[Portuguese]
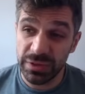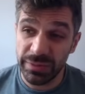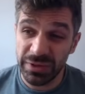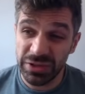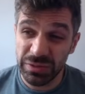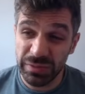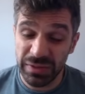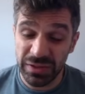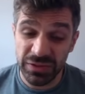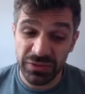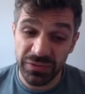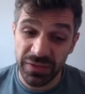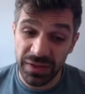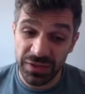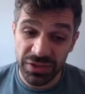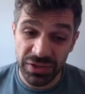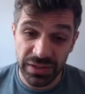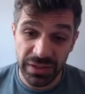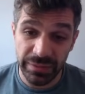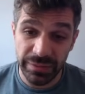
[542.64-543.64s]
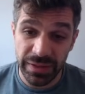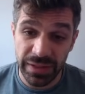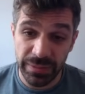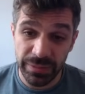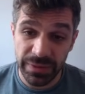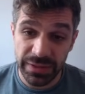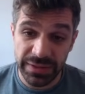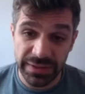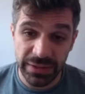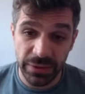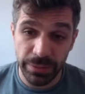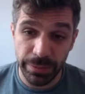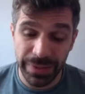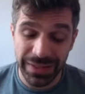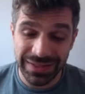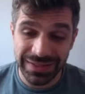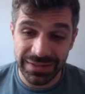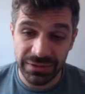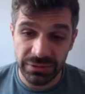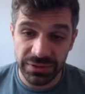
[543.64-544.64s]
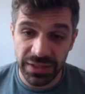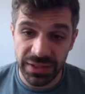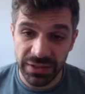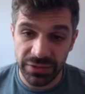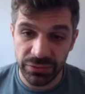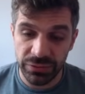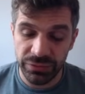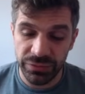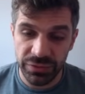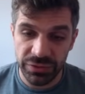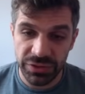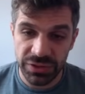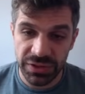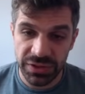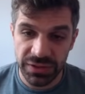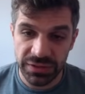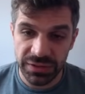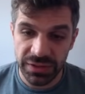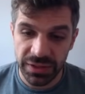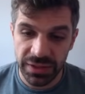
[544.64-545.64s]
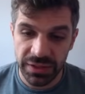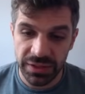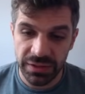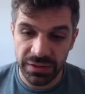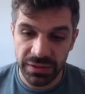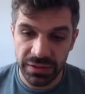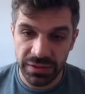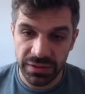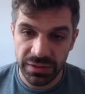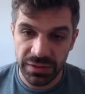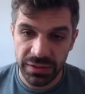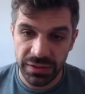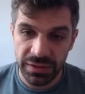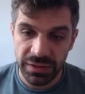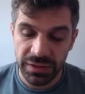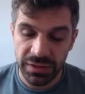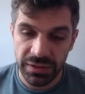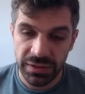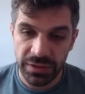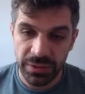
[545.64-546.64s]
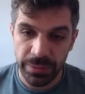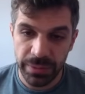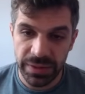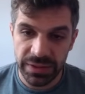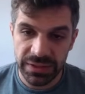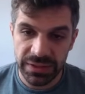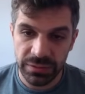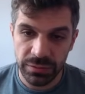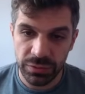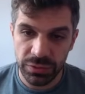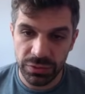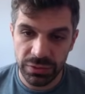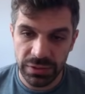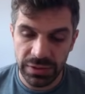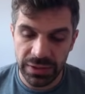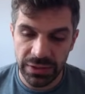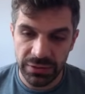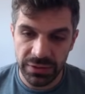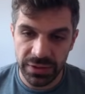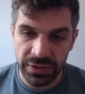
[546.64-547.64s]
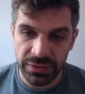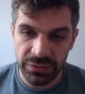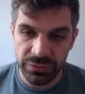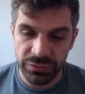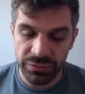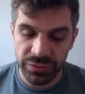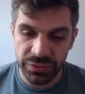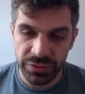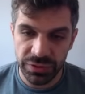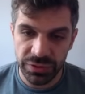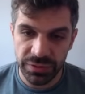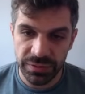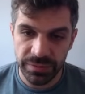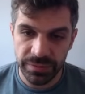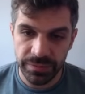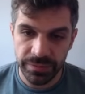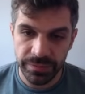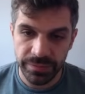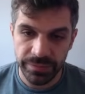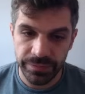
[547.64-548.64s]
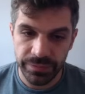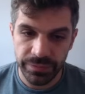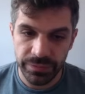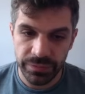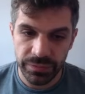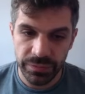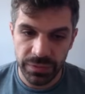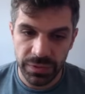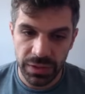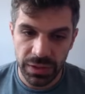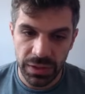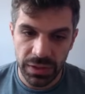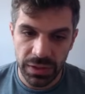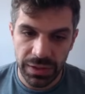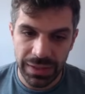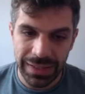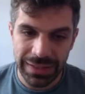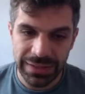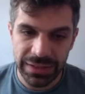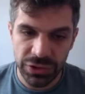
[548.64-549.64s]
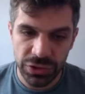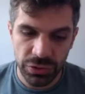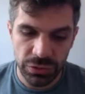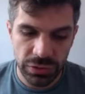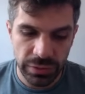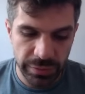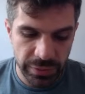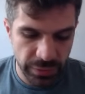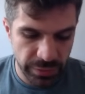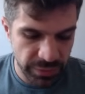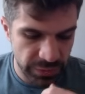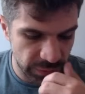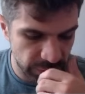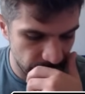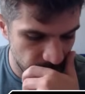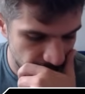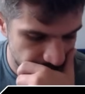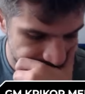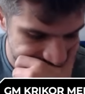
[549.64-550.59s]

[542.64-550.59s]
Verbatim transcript: mais ou menos fácil de lembrar, porque tem um padrão da Grunfeld, né? Isso aqui. Tem um padrão muito claro da Grunfeld. Ah, deixou eu tomar o bispo.